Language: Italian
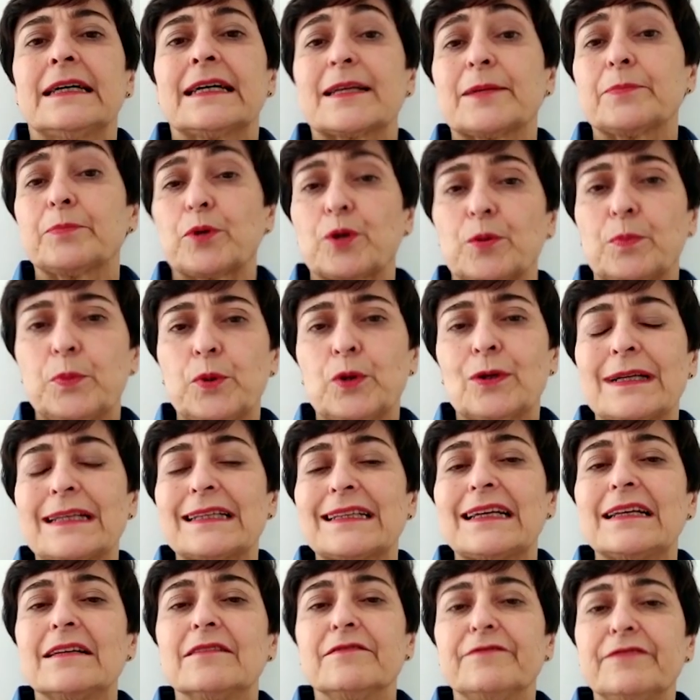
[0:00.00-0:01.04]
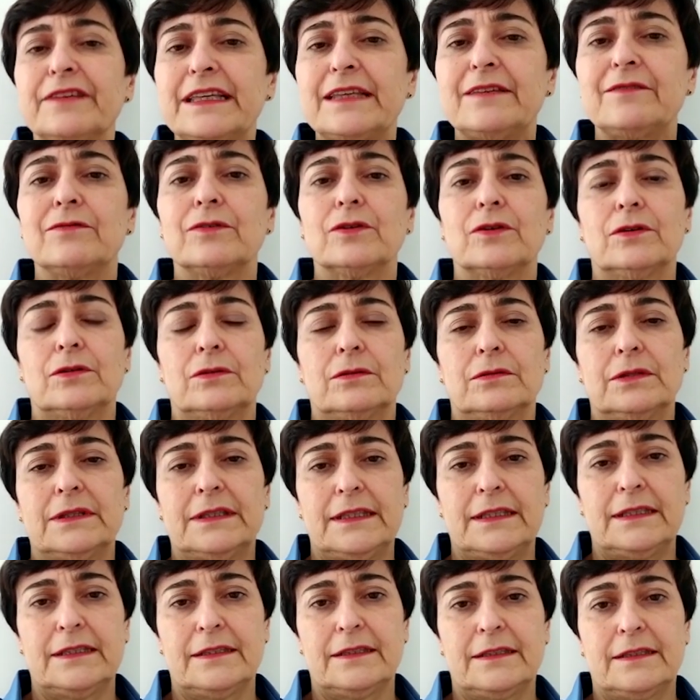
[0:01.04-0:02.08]
riproporre dal vivo
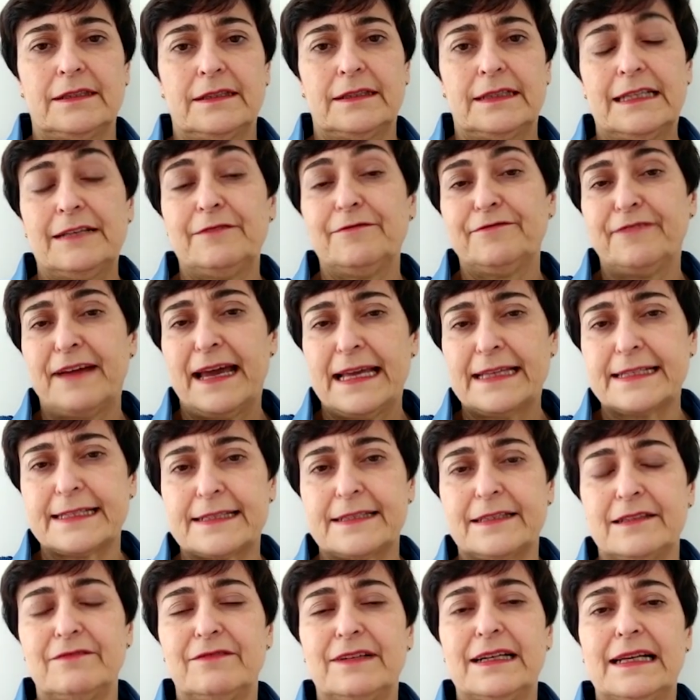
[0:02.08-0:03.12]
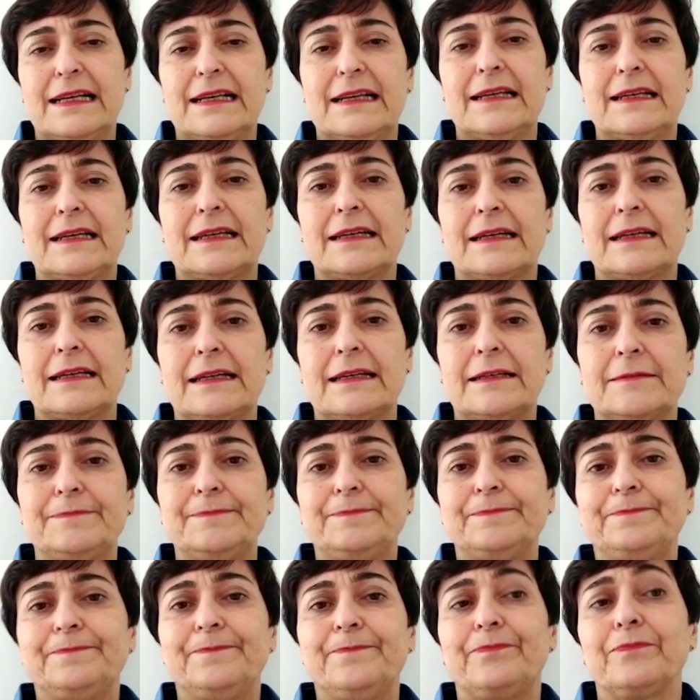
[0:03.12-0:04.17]
eh, il festival, eh,
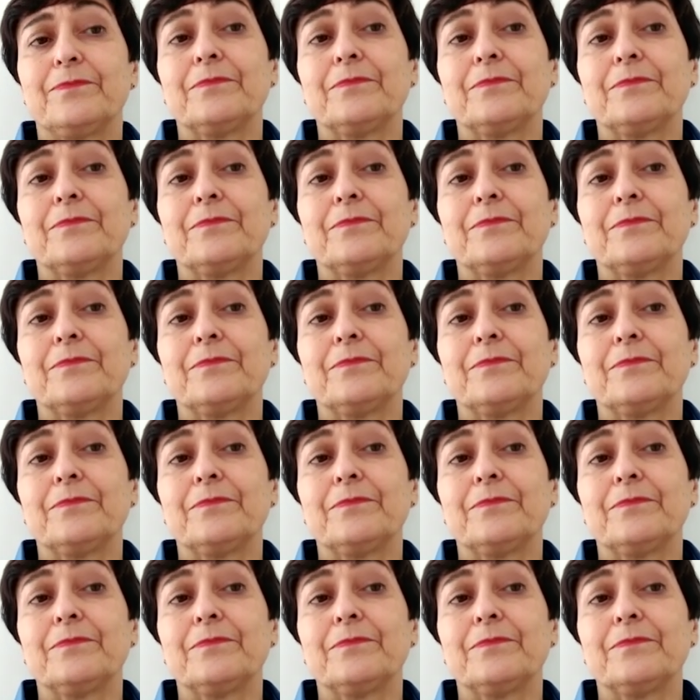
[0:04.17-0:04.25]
